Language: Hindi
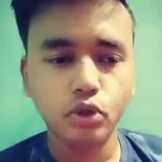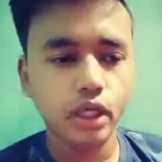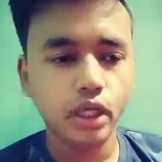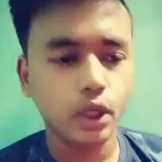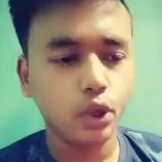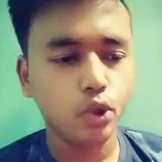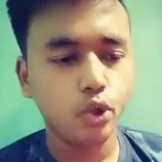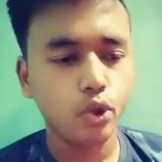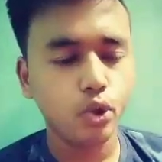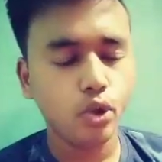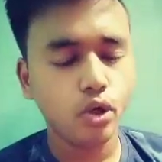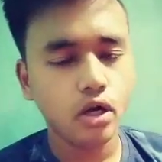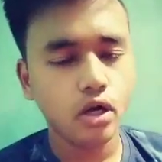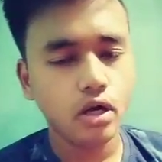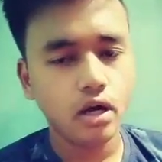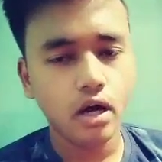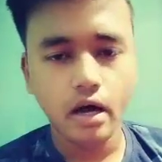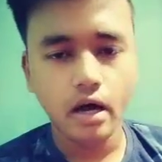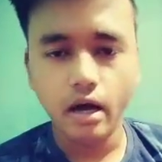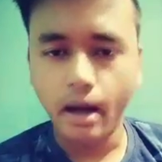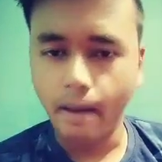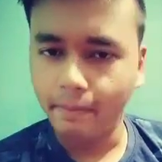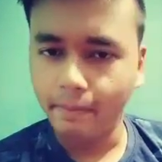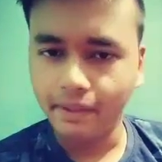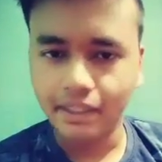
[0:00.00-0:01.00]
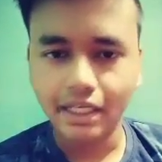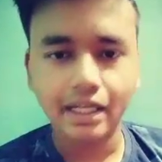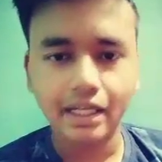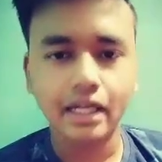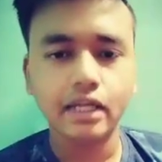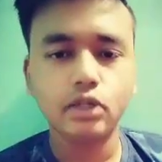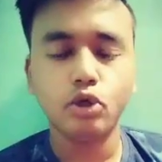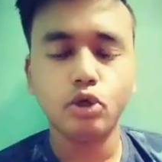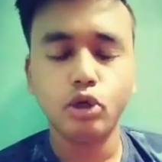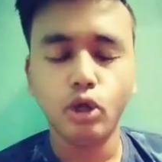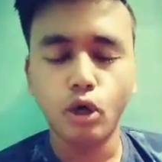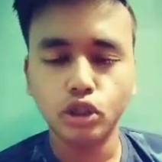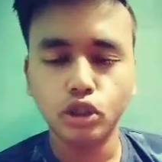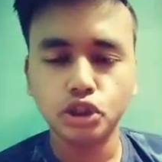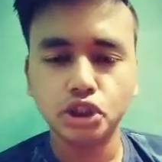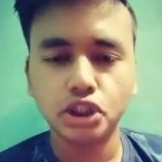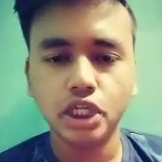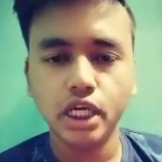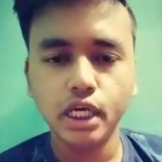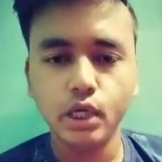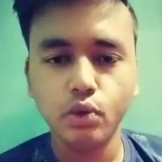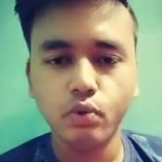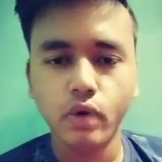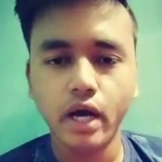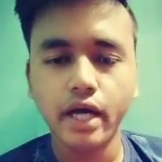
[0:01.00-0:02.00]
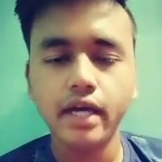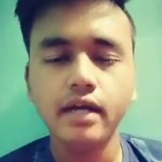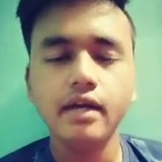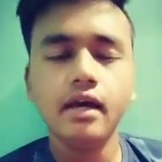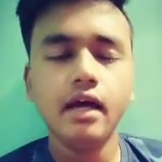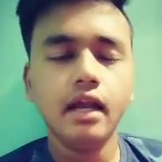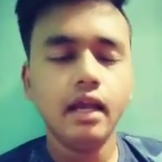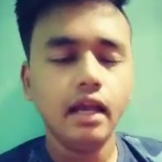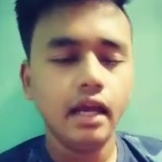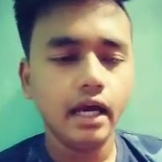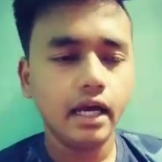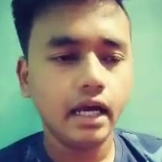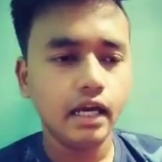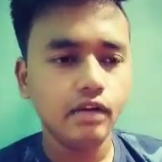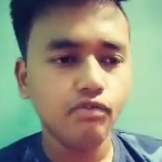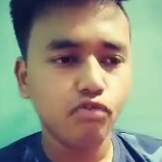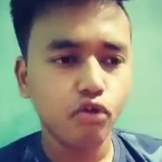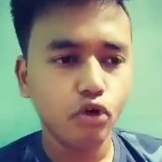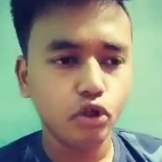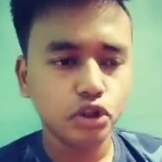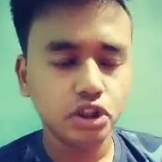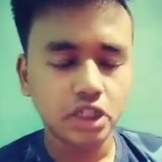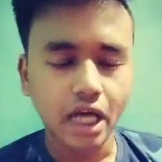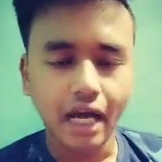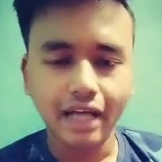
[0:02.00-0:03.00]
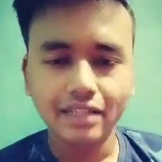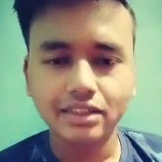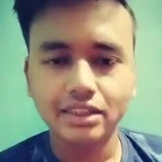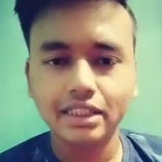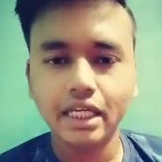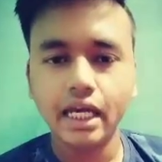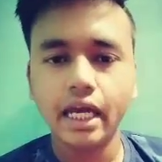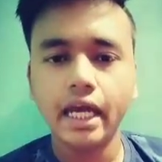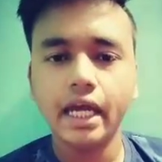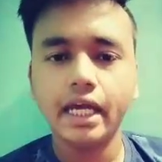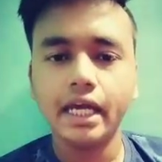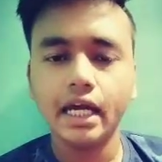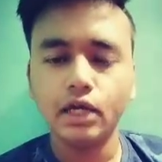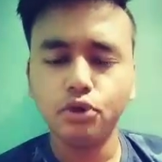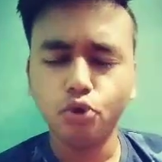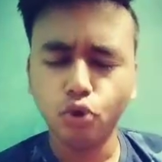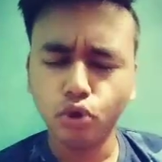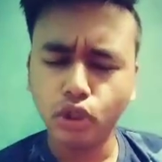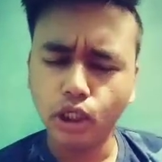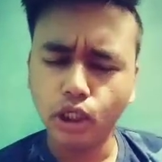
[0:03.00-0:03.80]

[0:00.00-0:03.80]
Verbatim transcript: तो देखो अभी तक के तो लॉन्च नहीं हुआ है लेकिन वो शायद से एक या दो